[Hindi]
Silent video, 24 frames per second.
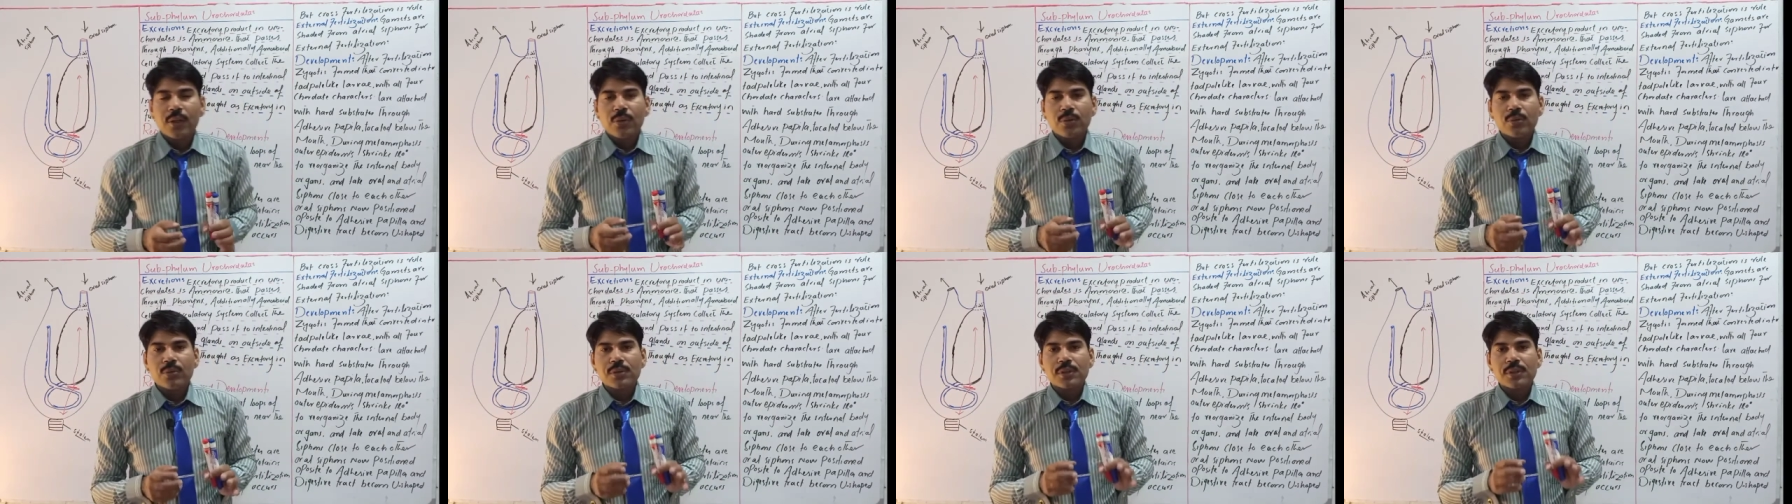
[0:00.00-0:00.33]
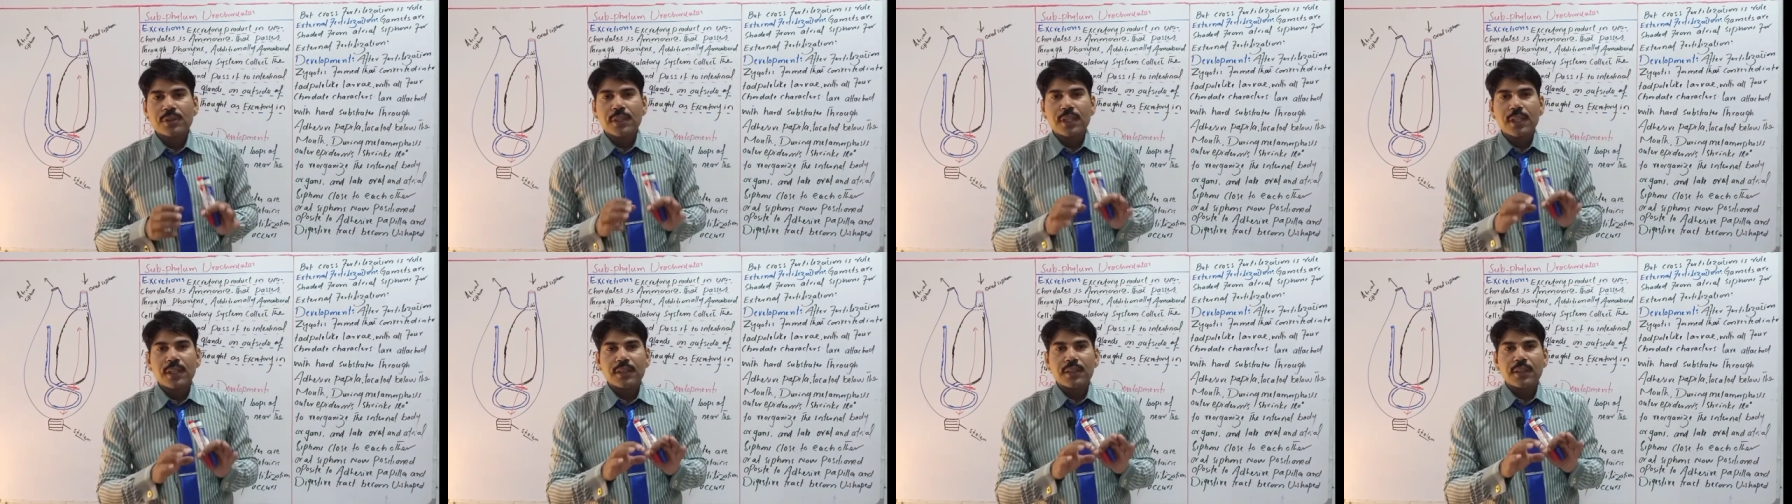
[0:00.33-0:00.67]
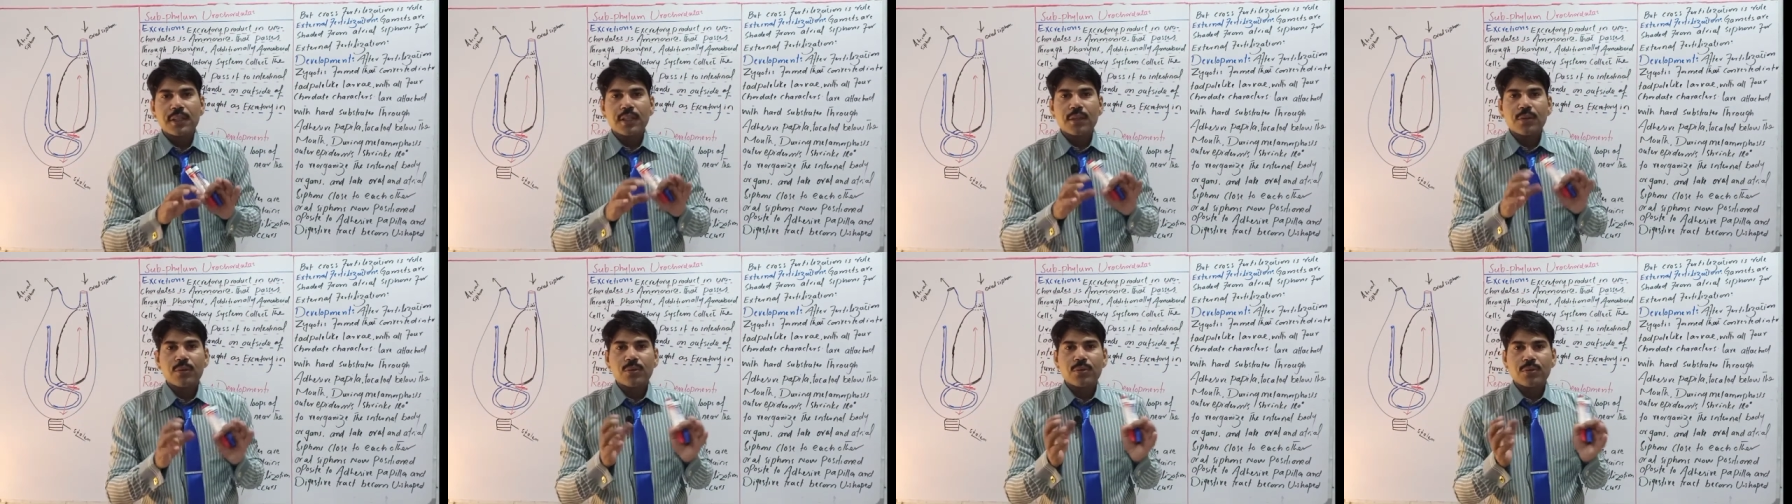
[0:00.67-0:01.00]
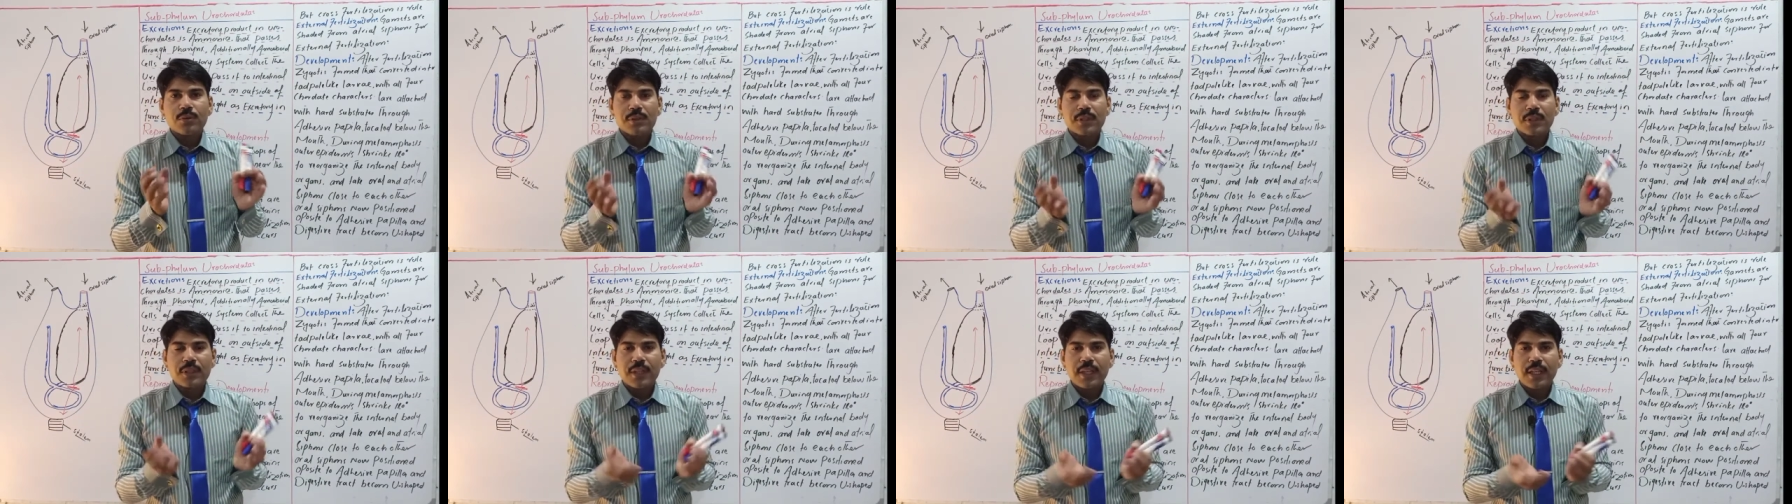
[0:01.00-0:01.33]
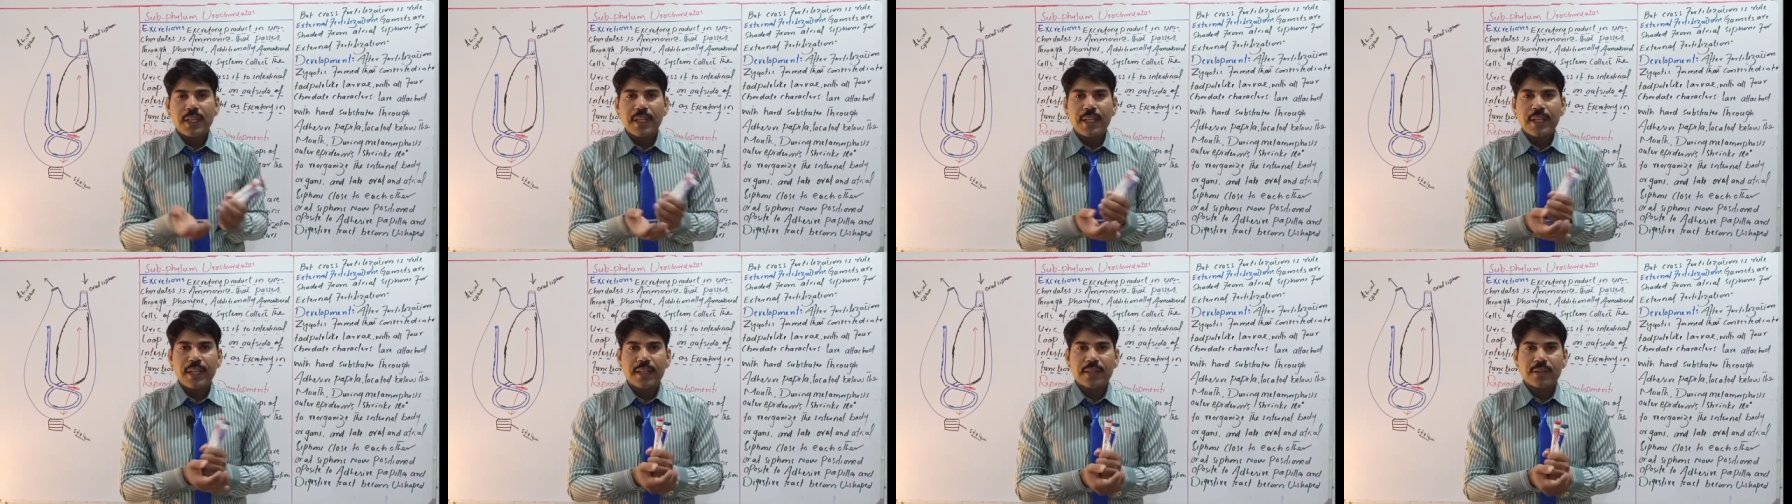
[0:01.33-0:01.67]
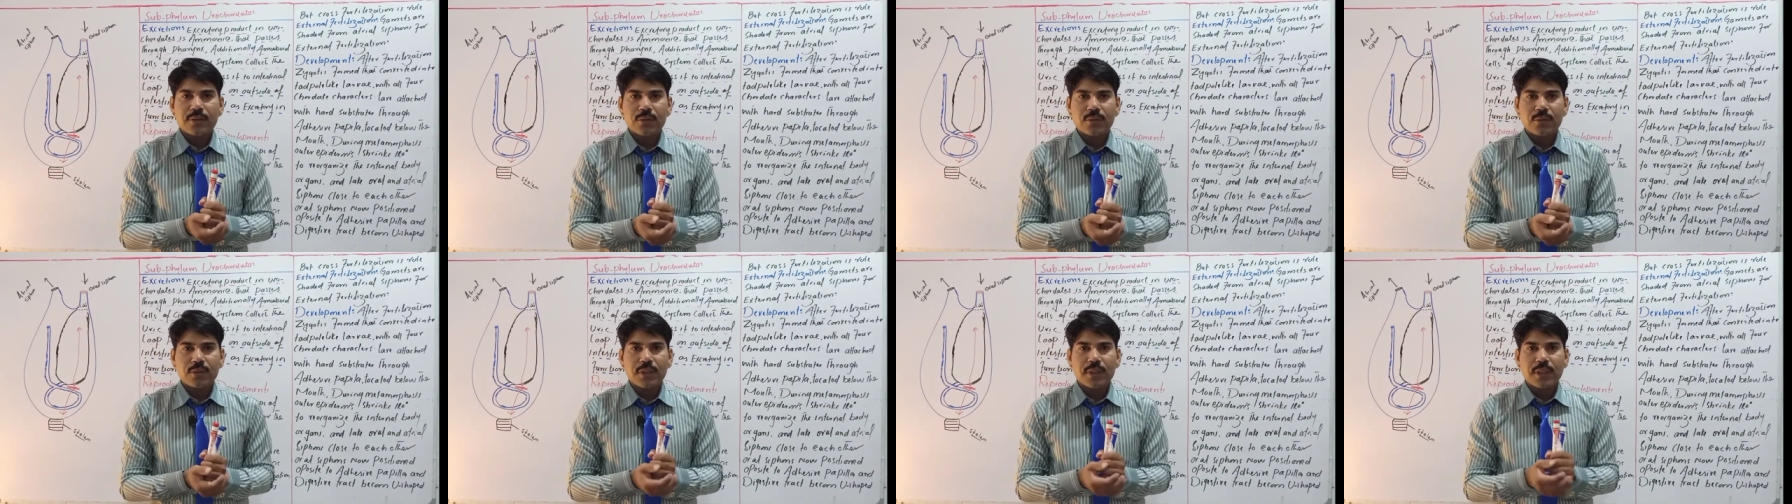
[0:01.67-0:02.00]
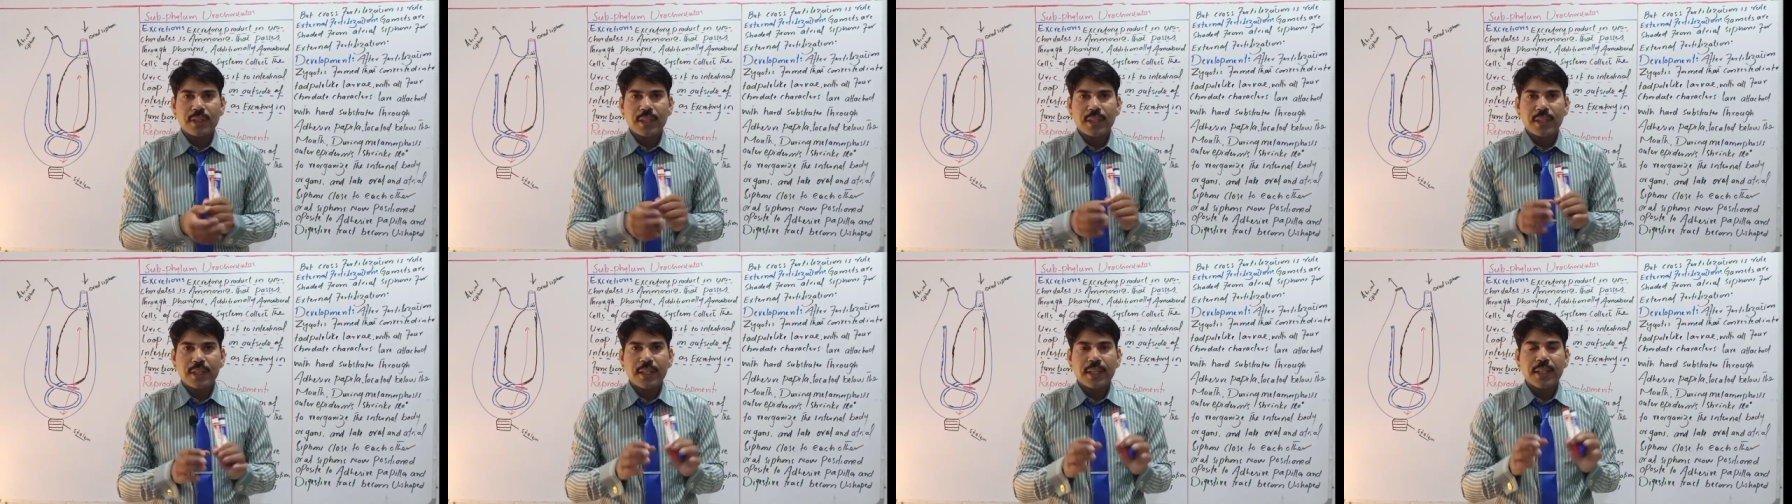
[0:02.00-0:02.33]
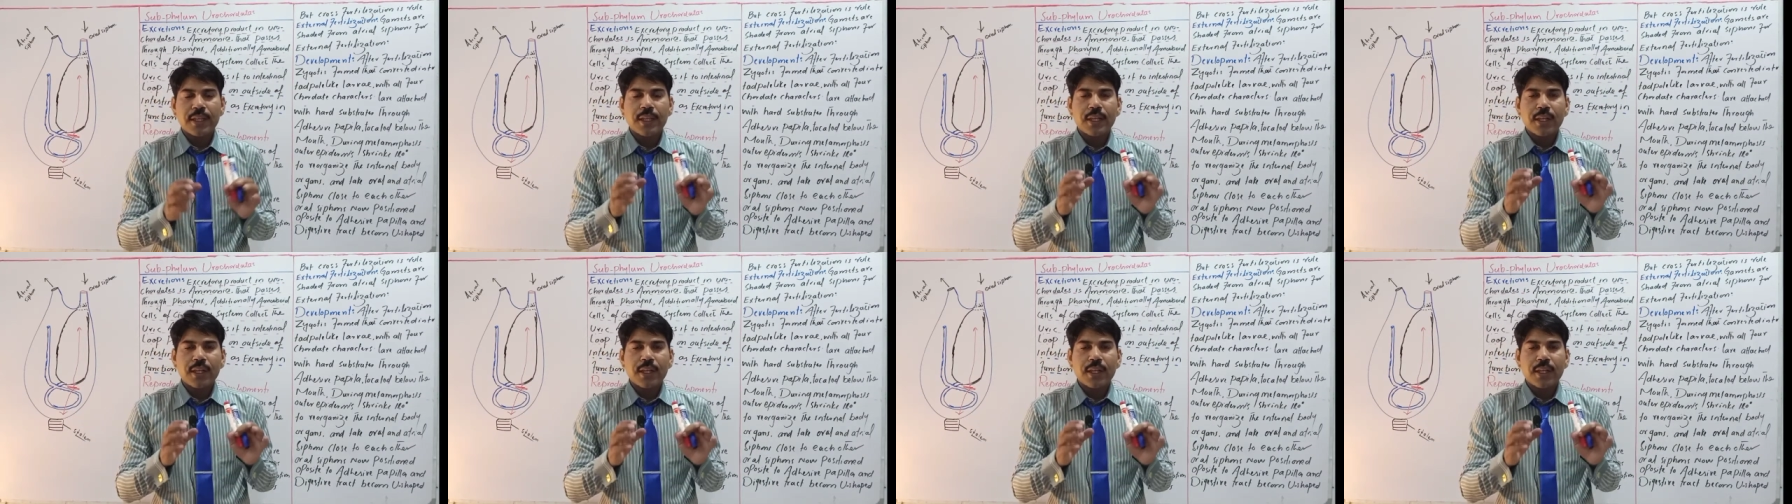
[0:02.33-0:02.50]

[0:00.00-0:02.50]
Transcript: उसके अंदर कुछ ग्लैंड्स होते हैं